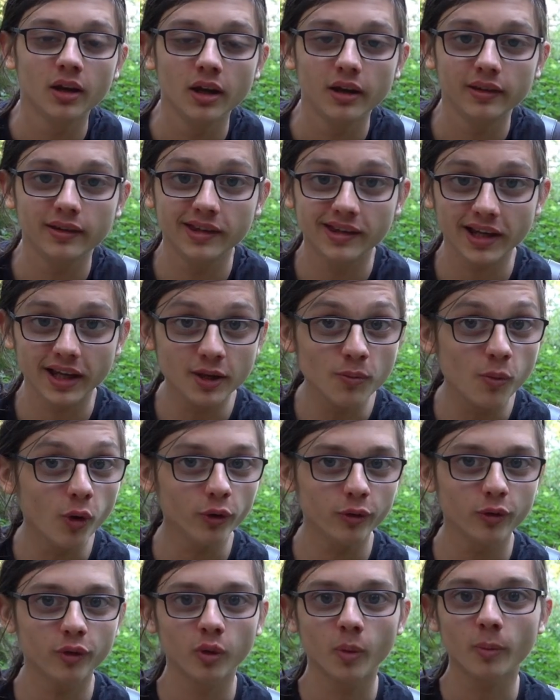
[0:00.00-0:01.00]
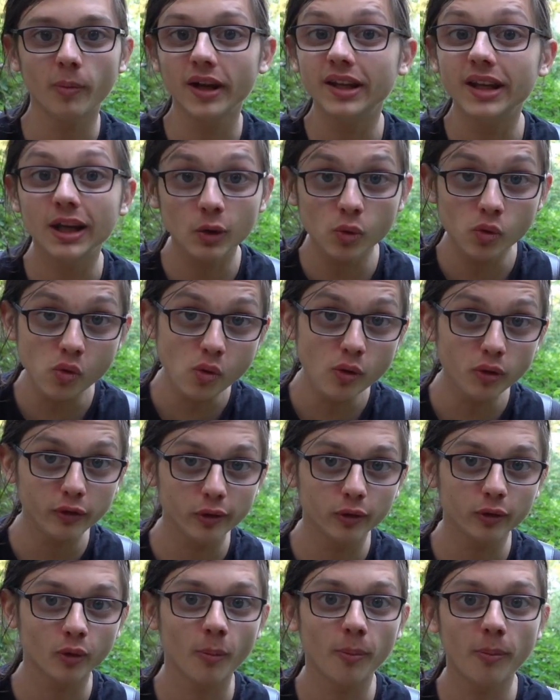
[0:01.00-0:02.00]
Ces animaux, ce ne sont pas des loups,
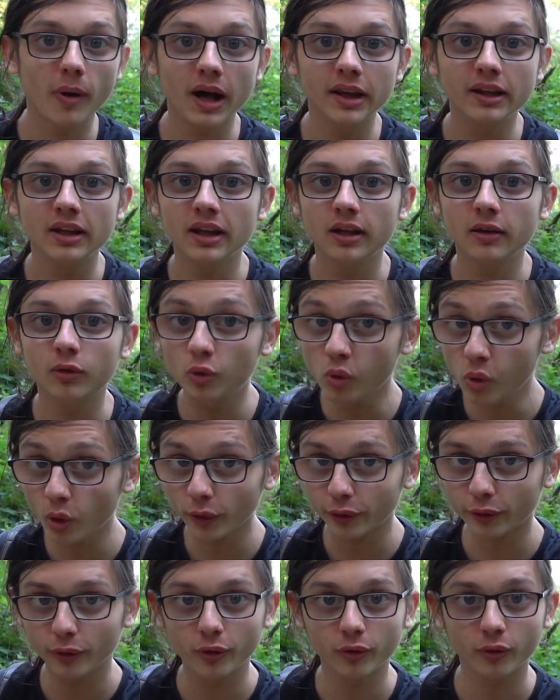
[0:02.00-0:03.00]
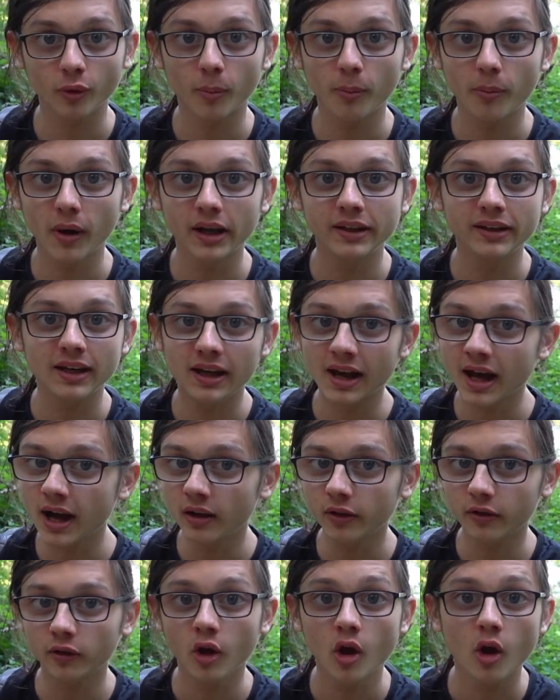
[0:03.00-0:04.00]
ce ne sont pas des ours, ce ne sont pas des
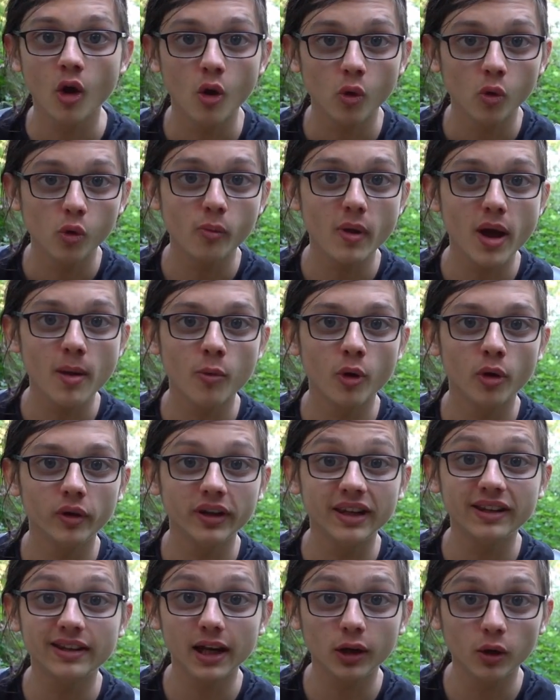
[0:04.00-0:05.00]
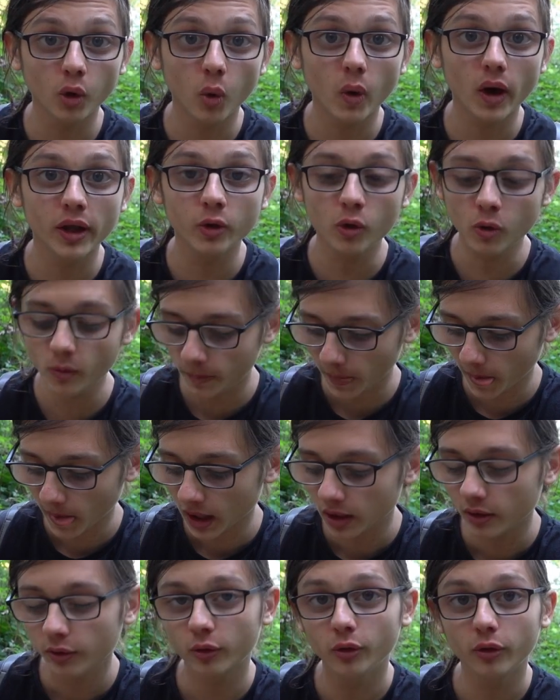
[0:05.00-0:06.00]
lynx, ou même euh, des aigles royaux,
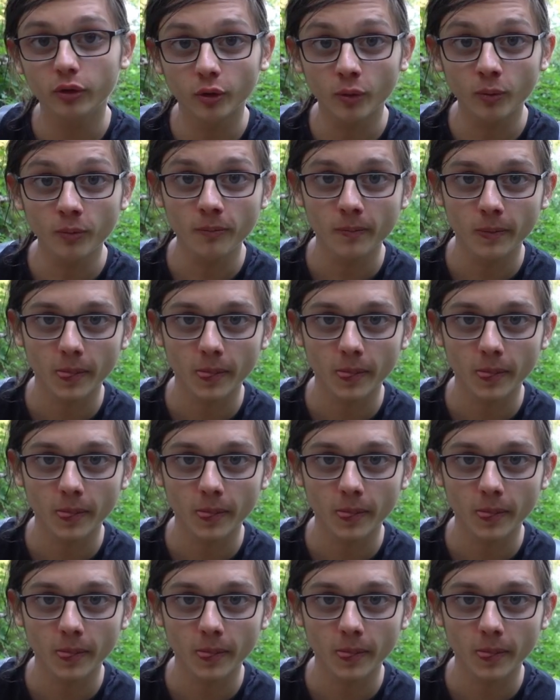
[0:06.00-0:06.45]
ce sont